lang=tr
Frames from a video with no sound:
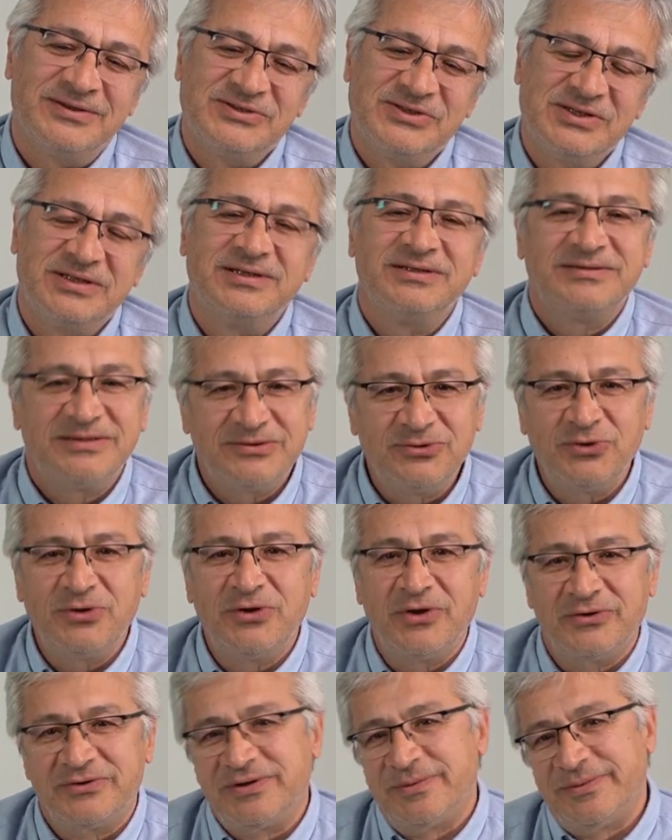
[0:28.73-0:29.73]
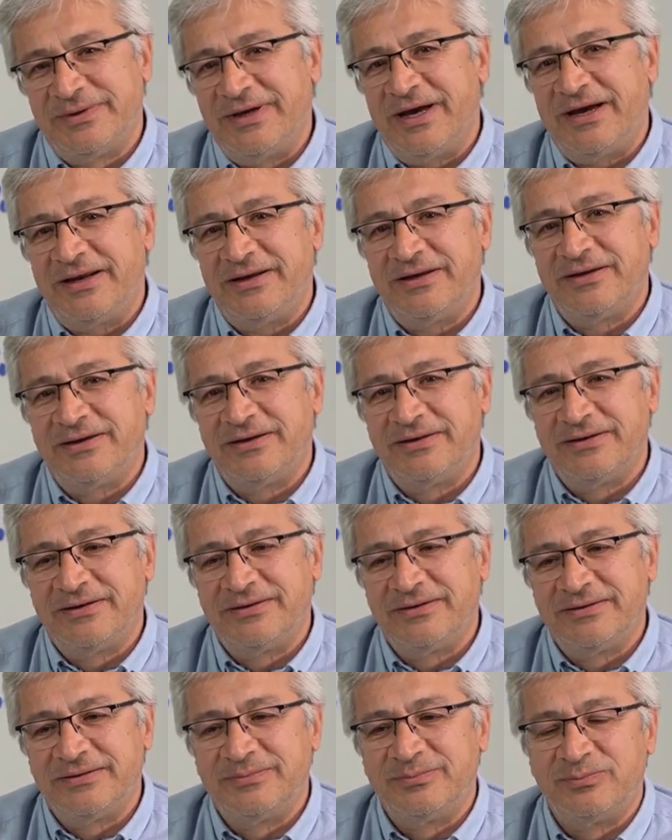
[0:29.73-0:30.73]
Sıkıntı duyuluyor tabii. Yani
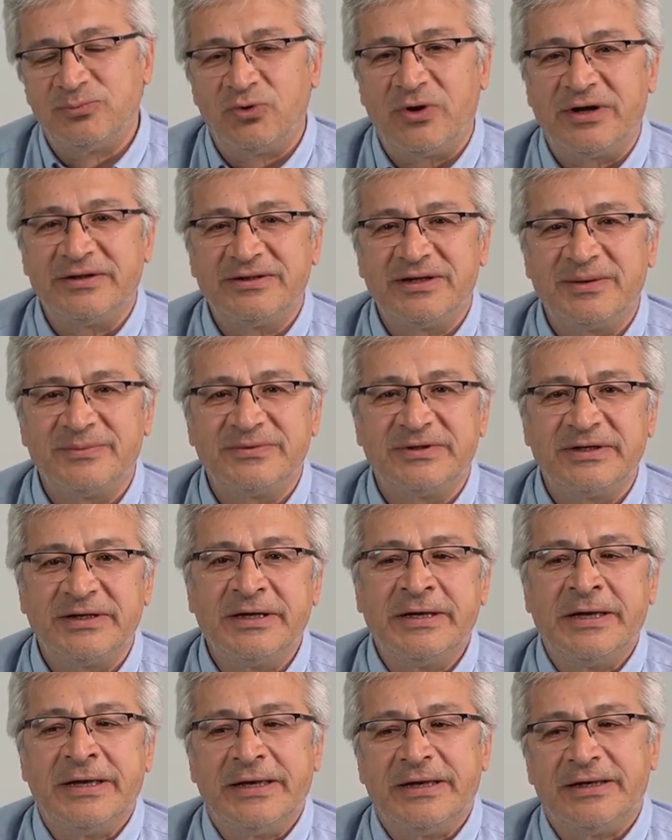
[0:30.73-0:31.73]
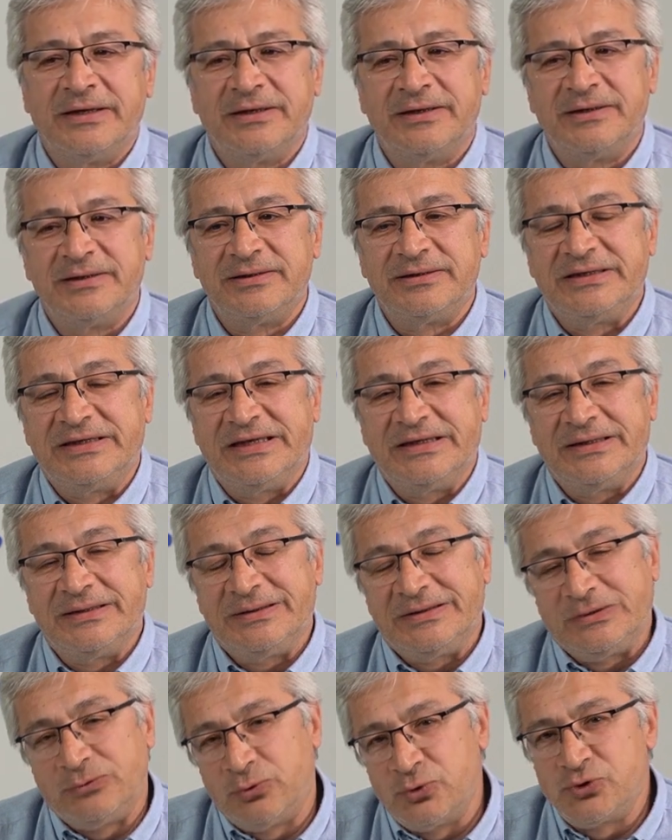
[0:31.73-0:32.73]
e, bu anlamda e,
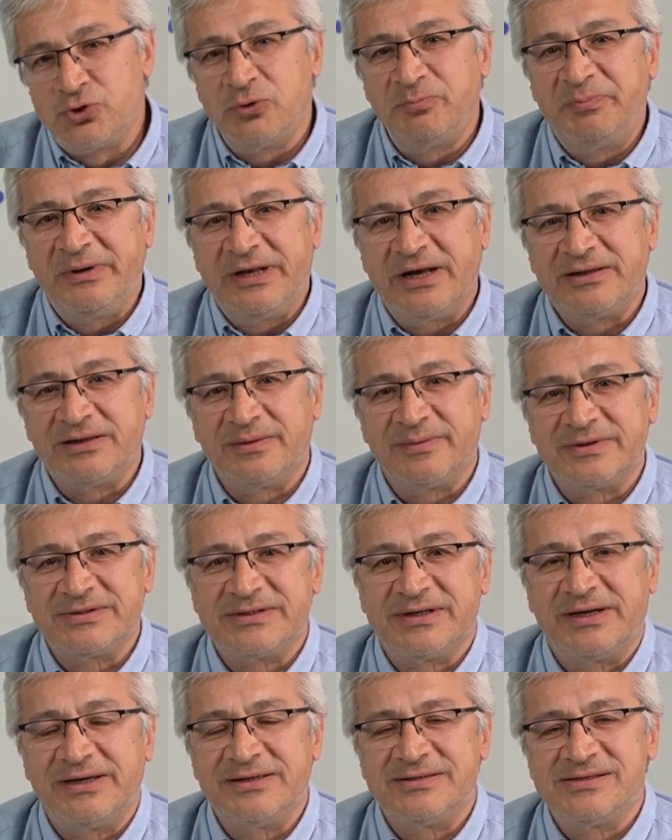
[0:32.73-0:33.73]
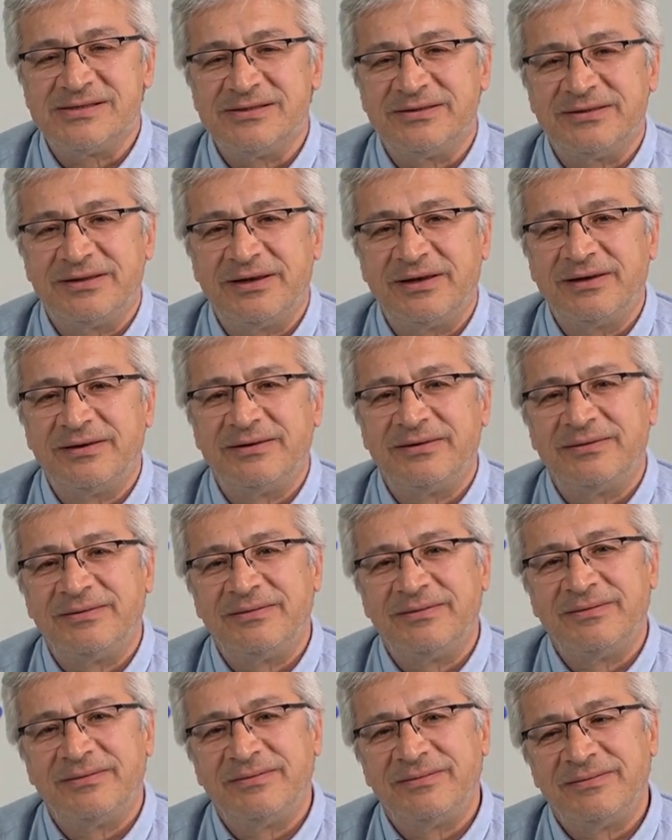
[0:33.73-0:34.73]
düzgün planlama sayesinde e,
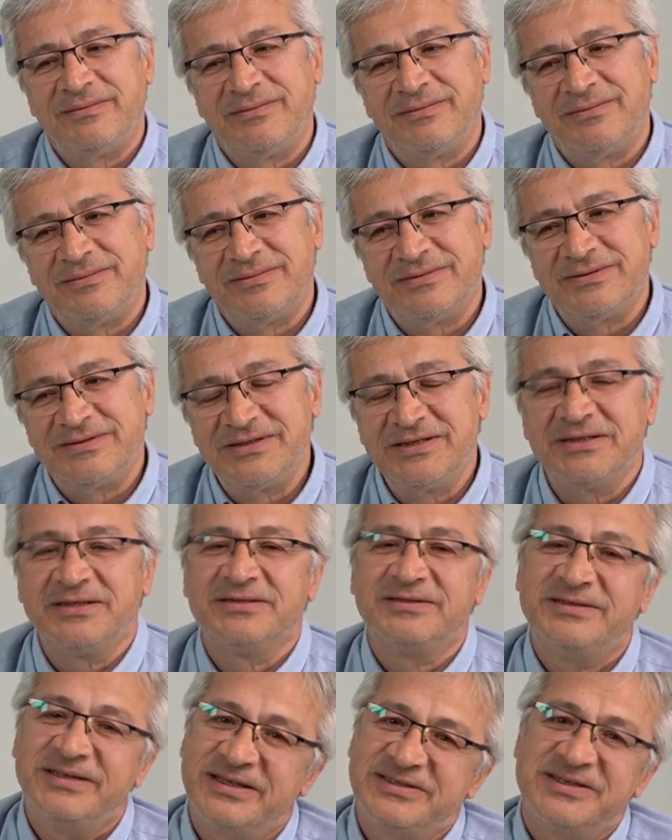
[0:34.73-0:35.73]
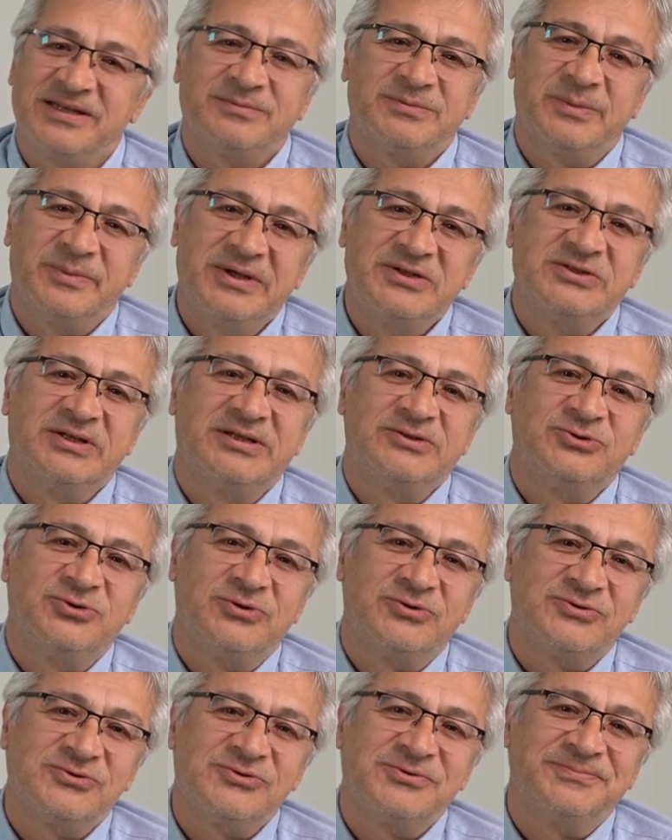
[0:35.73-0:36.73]
sıkıntı yaşatmamaya
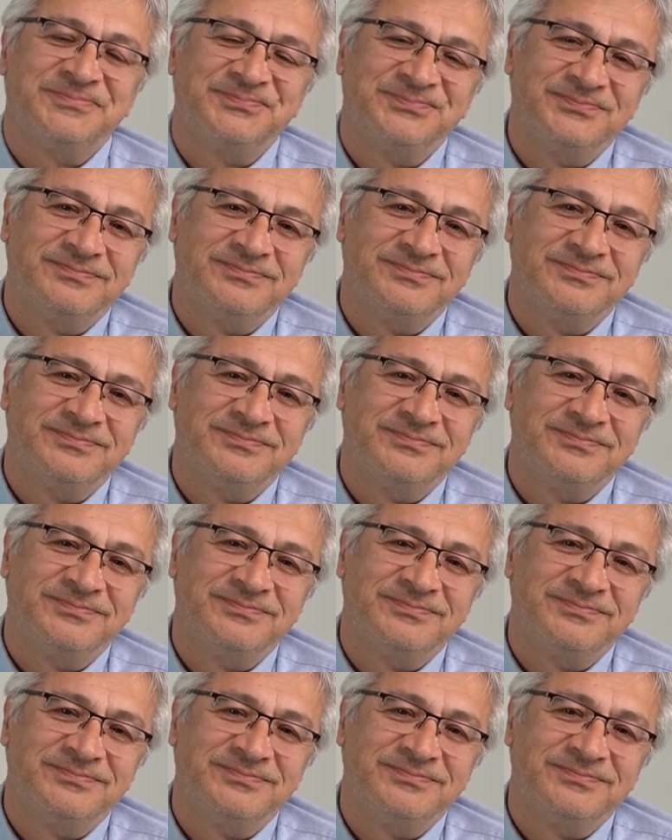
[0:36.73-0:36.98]
çalışıyoruz.